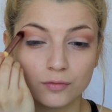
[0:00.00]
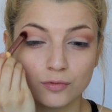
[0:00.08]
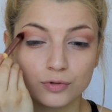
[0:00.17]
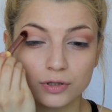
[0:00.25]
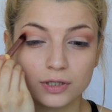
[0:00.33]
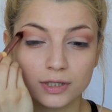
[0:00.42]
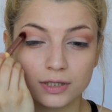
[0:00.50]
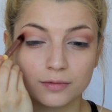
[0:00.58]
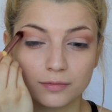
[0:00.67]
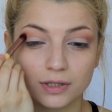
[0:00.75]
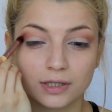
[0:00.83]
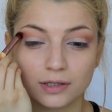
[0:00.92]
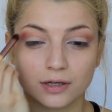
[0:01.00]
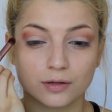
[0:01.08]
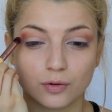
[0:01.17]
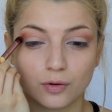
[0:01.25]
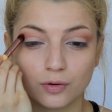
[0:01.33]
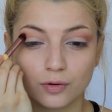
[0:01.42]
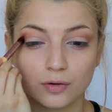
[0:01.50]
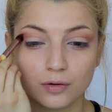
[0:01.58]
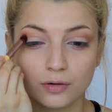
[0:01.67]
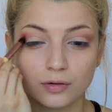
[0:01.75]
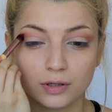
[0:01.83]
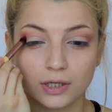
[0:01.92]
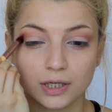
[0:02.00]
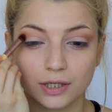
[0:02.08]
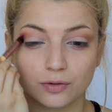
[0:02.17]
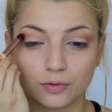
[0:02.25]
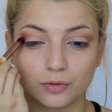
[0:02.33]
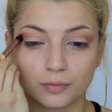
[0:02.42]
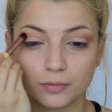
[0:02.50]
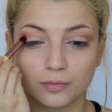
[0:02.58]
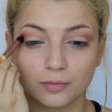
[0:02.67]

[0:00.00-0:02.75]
Uç kısımlarına doğru yayıyorum.